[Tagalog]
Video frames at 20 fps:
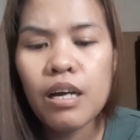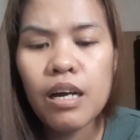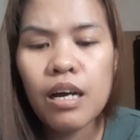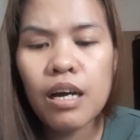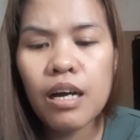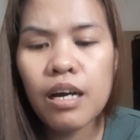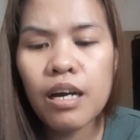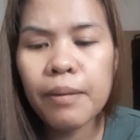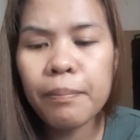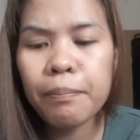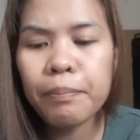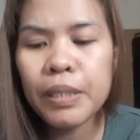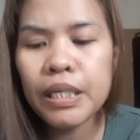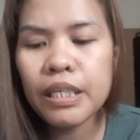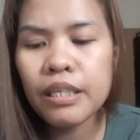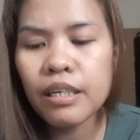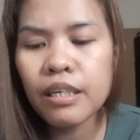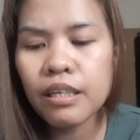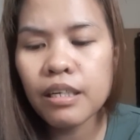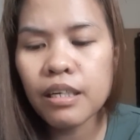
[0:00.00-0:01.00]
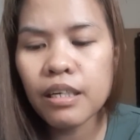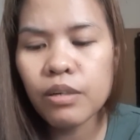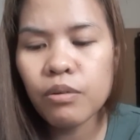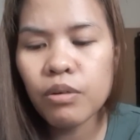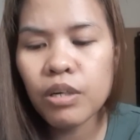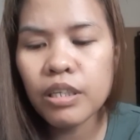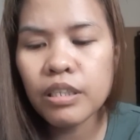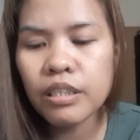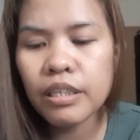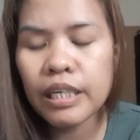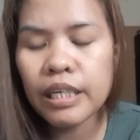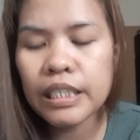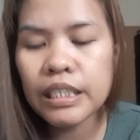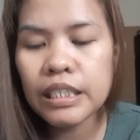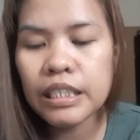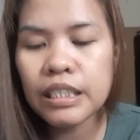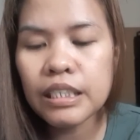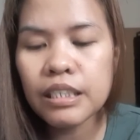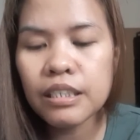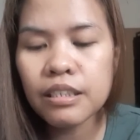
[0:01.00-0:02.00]
ang pinaka-kuha niya
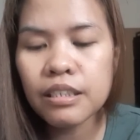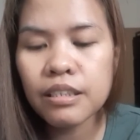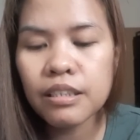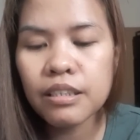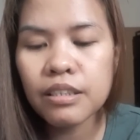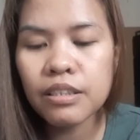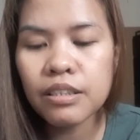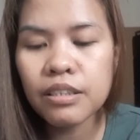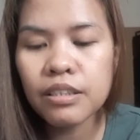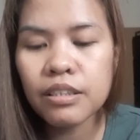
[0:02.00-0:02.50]
is